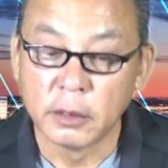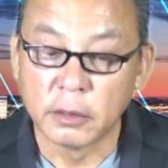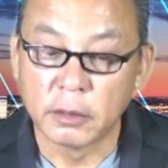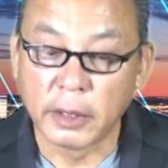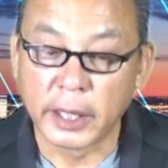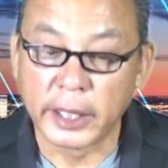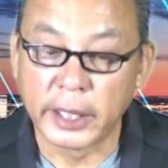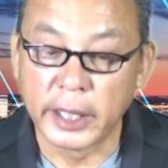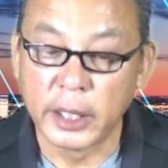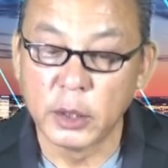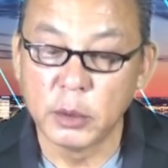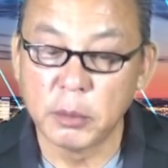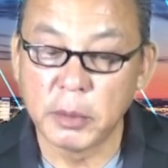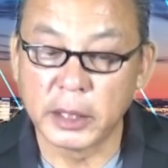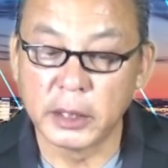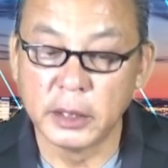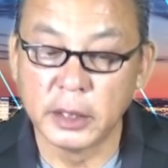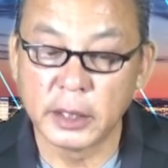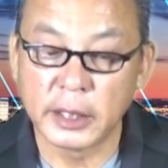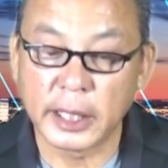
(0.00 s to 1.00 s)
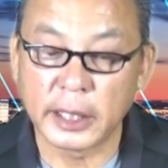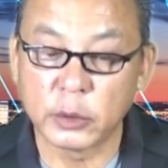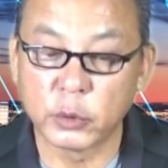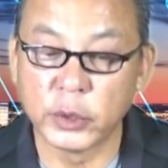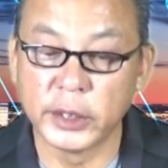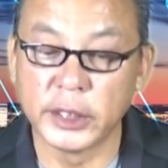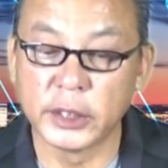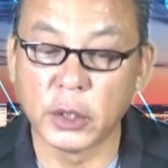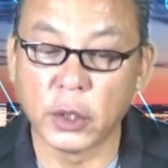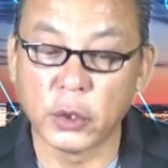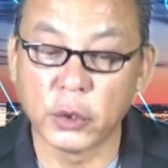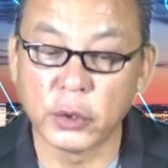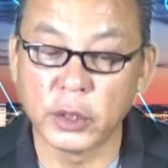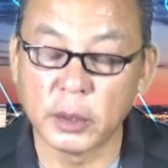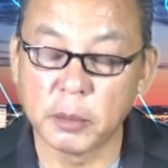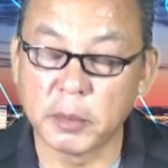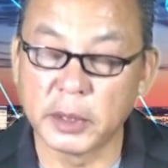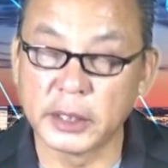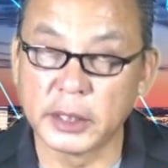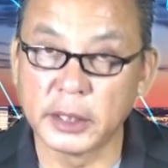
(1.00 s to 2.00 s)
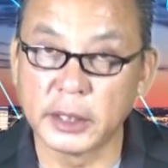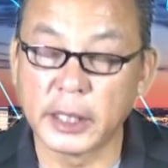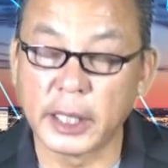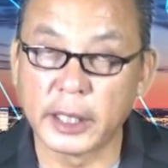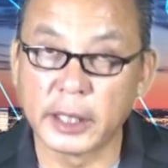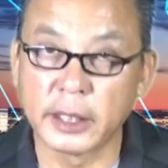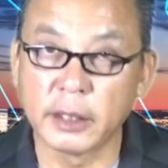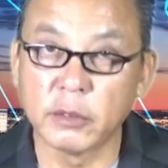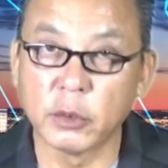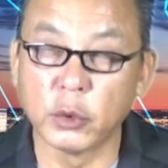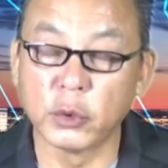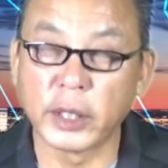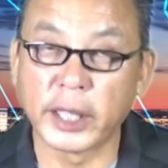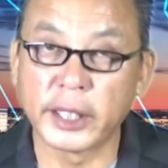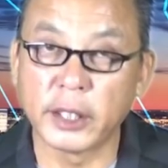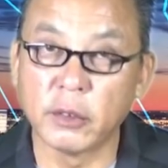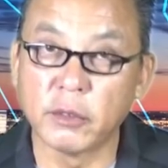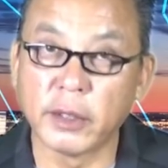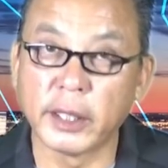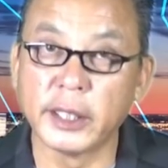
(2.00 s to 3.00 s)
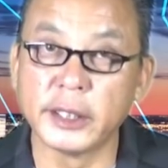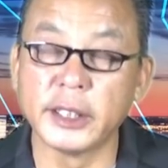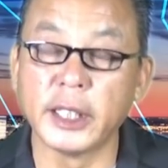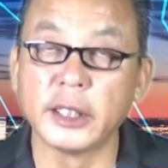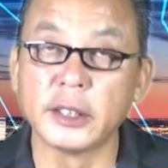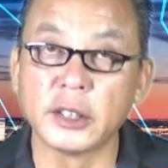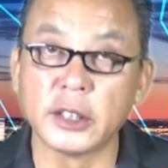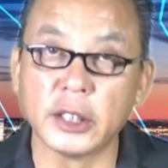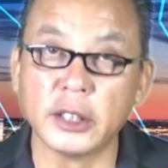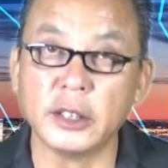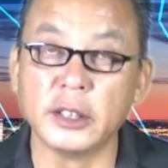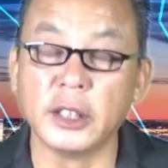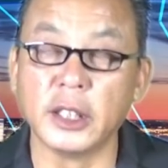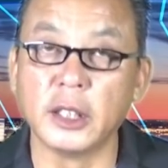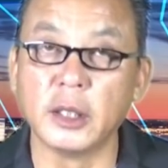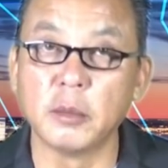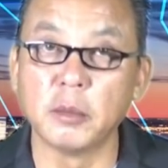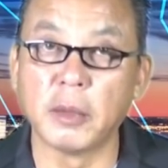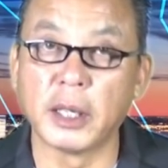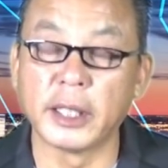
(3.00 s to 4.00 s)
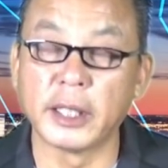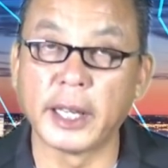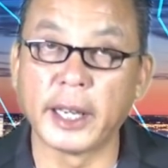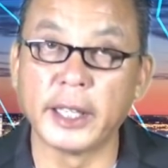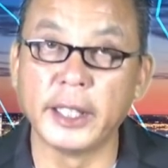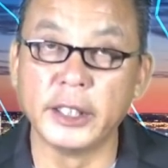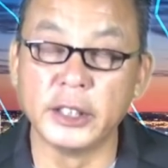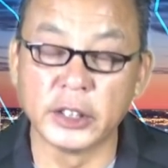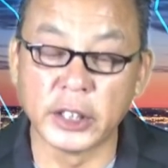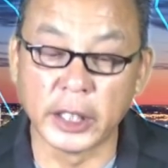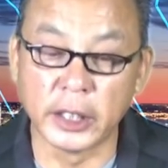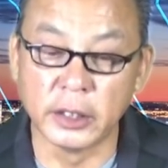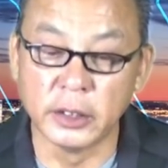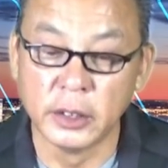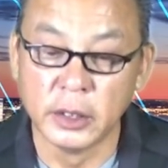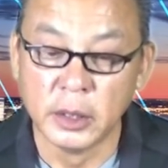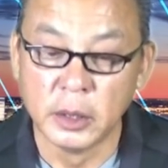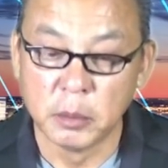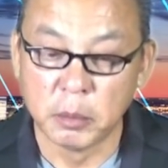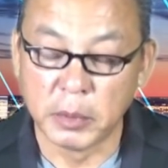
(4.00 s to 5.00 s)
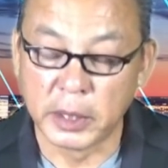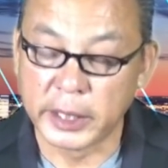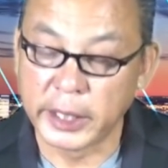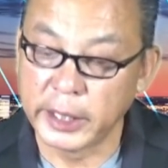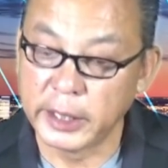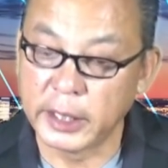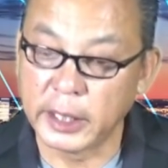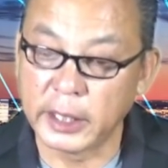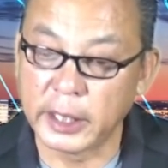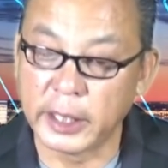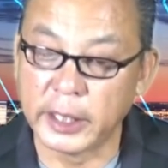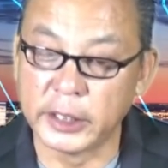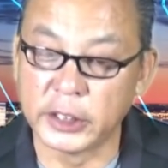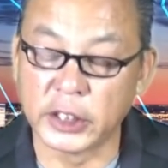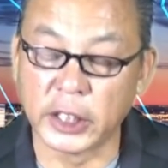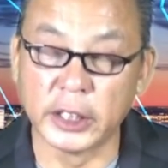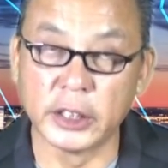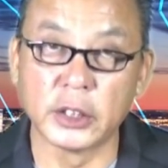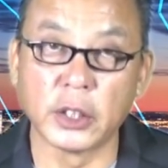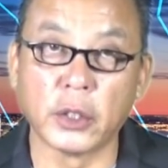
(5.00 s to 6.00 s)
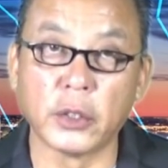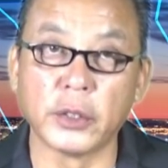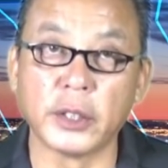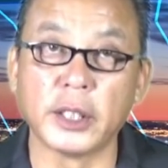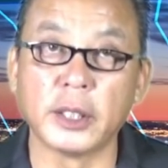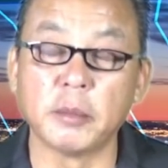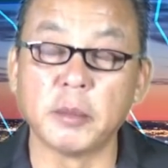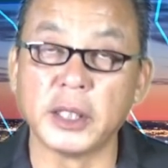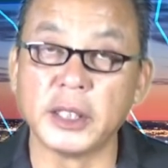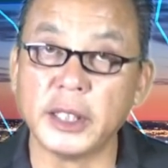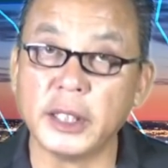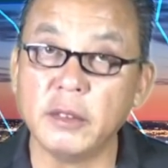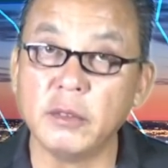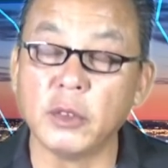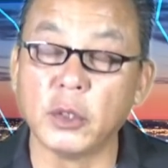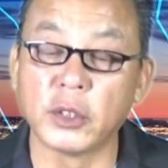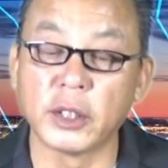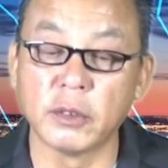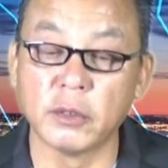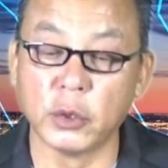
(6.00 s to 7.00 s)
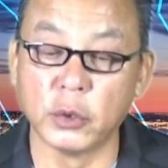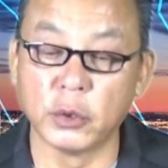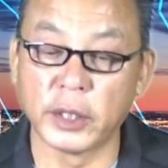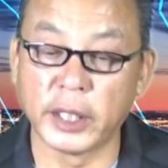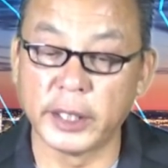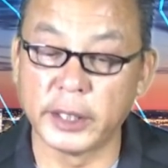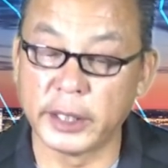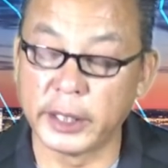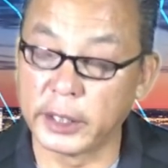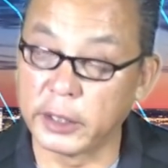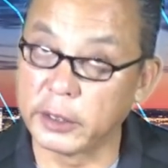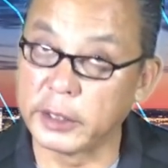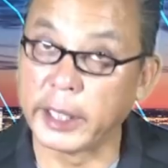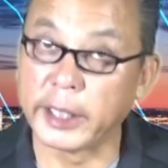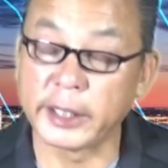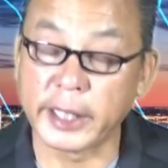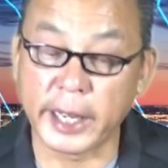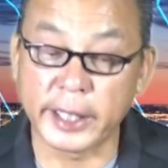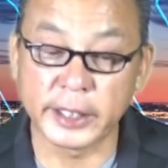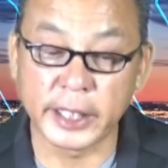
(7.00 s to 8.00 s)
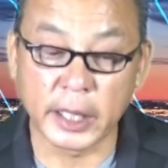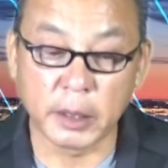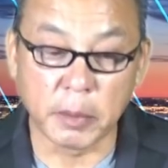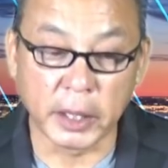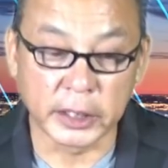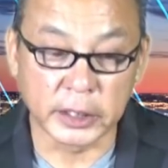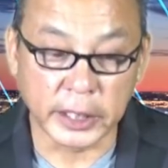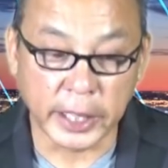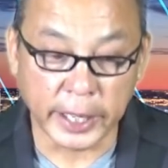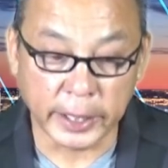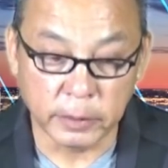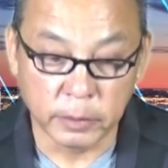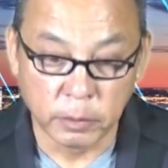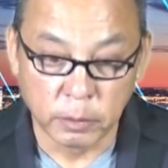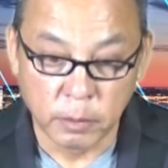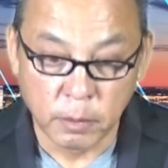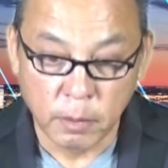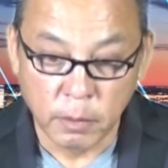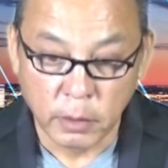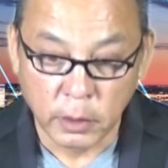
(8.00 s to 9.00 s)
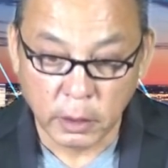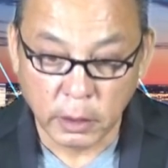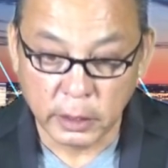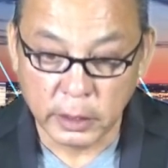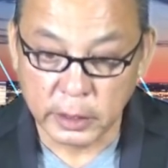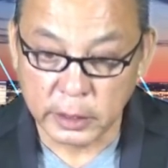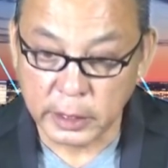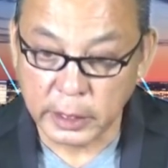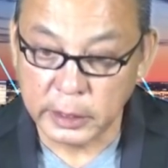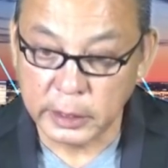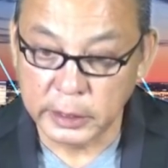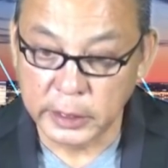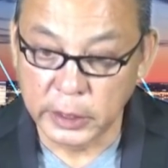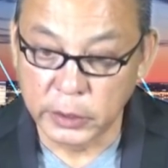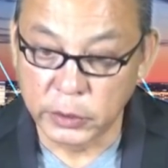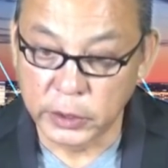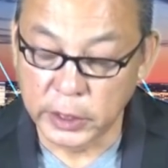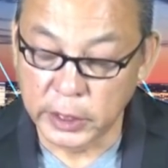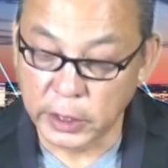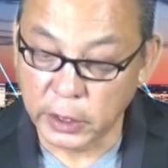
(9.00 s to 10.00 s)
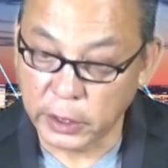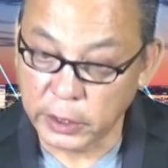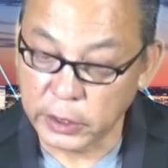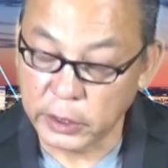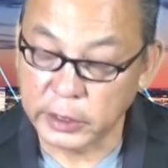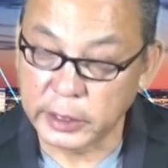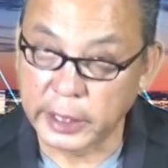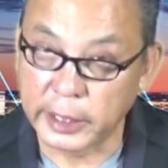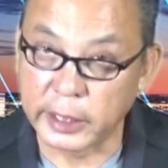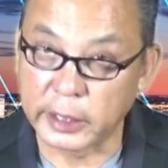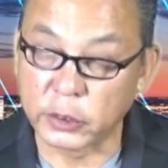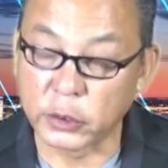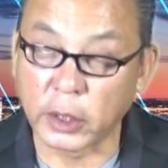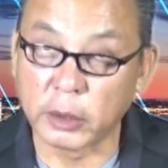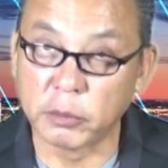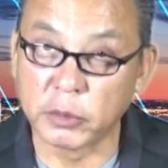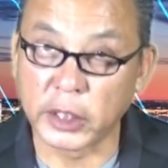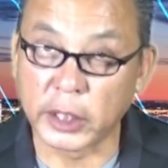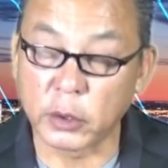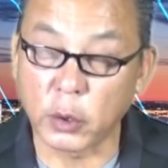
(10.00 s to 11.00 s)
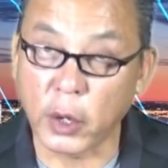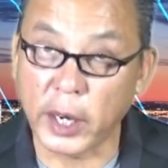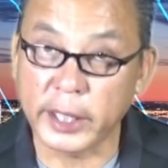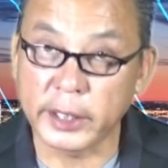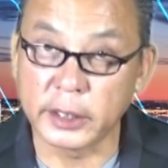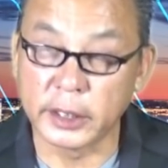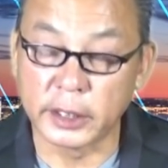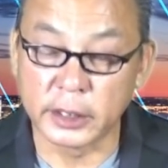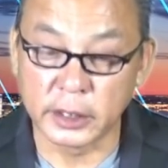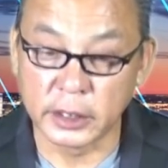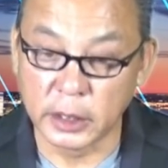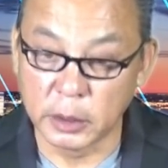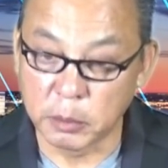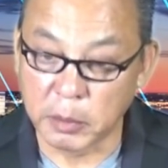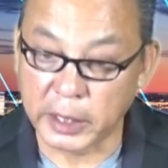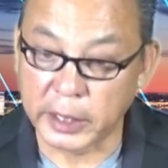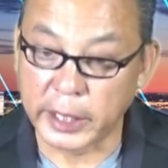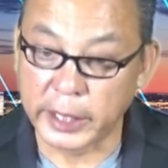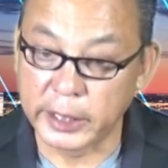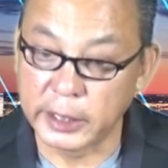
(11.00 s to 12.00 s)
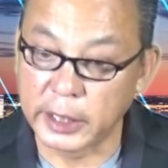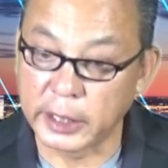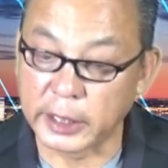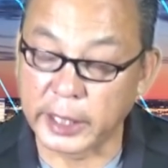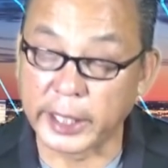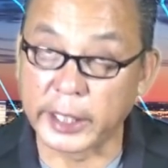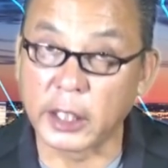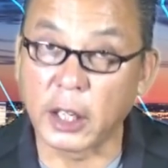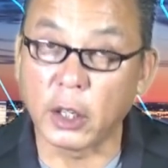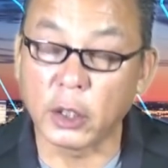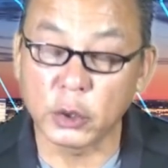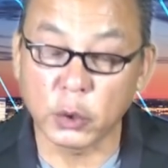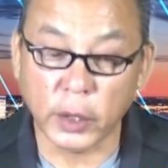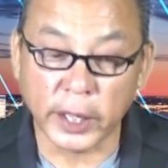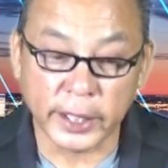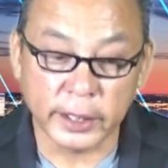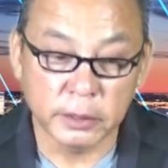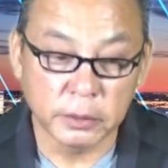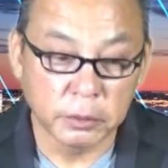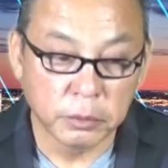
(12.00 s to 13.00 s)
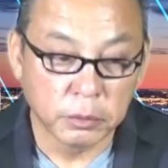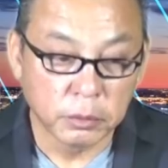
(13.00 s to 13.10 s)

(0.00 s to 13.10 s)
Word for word: và nếu mà đưa ra truy tố đó mà chỉ cần cái vụ này không phải là dân sự nữa mà là hình sự mà khi đã là hình sự rồi đó mà dính vô cái vụ này thì có thể tán gia bại sản đó là rất là nhiều người nói có thể là Trump sẽ thoát được nhưng mà nghĩ lần này khó thoát